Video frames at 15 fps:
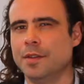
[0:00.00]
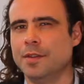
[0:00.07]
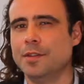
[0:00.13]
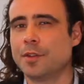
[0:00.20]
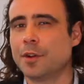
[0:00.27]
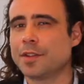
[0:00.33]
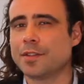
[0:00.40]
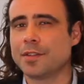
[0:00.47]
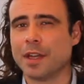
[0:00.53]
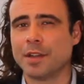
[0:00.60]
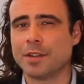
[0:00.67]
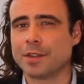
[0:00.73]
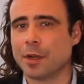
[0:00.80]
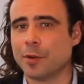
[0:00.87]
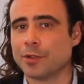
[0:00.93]
Die Kosten
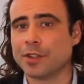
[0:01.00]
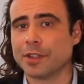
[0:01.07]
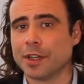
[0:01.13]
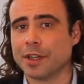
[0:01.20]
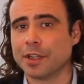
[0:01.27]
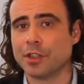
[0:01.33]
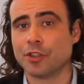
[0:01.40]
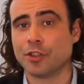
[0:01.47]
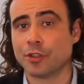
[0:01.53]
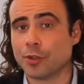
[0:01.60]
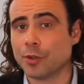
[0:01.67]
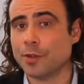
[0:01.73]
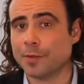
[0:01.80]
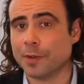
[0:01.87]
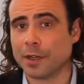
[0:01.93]
eines außergerichtlichen
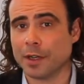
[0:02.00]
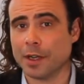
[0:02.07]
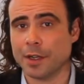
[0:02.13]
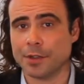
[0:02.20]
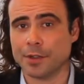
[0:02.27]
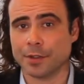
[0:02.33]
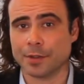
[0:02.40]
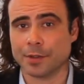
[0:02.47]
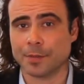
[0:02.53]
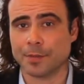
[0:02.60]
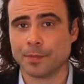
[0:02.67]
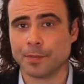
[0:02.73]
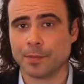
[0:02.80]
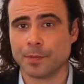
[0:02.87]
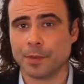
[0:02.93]
Schuldenvergleiches.
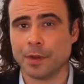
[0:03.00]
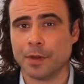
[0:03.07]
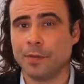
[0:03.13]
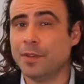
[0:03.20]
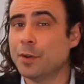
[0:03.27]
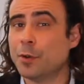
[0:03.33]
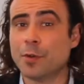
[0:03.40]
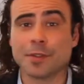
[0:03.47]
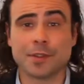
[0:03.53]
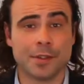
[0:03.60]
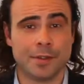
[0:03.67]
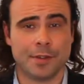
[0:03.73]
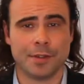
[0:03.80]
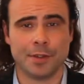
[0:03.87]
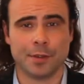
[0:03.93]
Wie hoch
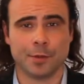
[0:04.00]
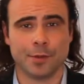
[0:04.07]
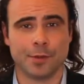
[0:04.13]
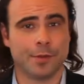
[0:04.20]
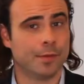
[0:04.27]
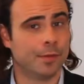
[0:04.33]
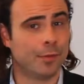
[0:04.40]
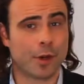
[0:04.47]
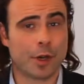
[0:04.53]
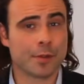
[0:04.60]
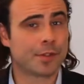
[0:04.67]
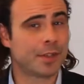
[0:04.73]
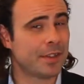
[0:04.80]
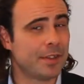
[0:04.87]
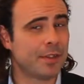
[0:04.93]
sind sie und
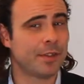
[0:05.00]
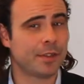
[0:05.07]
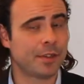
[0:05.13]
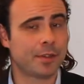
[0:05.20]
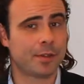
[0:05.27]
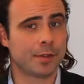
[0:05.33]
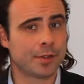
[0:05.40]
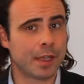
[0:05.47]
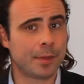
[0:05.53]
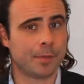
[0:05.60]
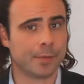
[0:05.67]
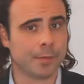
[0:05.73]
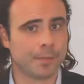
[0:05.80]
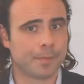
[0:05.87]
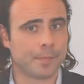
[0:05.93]
woraus setzen sie sich
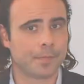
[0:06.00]
zusammen?